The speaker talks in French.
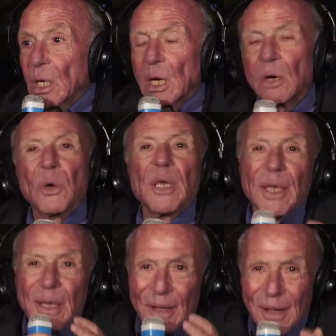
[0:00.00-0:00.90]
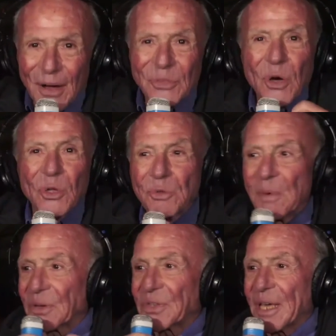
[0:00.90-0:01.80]
Oui, en du
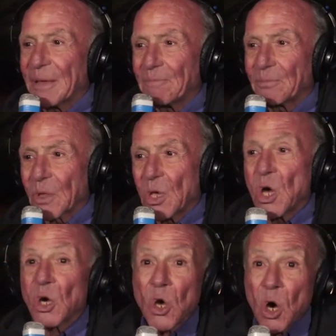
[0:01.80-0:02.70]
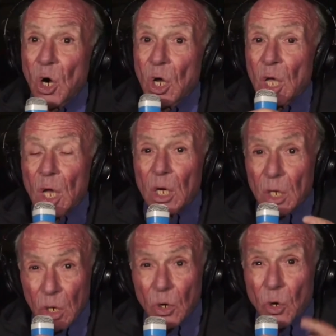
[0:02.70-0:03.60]
banquier. Et encore,
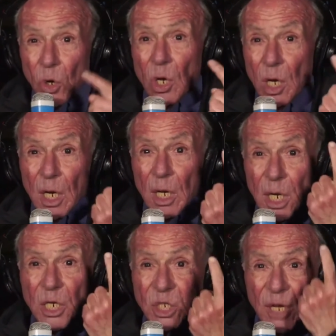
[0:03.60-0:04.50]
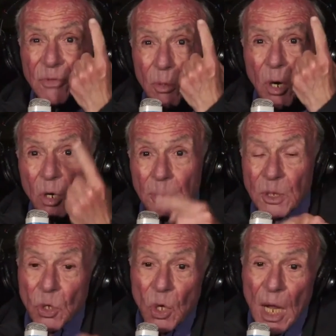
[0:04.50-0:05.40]
euh, les, chefs de banque, parce
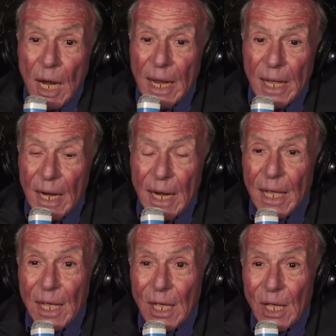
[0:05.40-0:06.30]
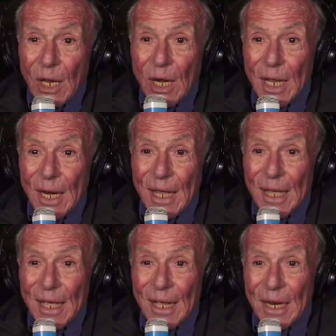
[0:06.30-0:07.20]
que les,
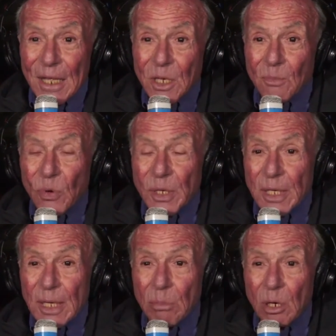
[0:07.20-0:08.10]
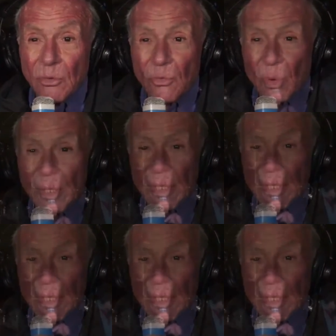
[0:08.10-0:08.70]
les, employés des banques, vous croyez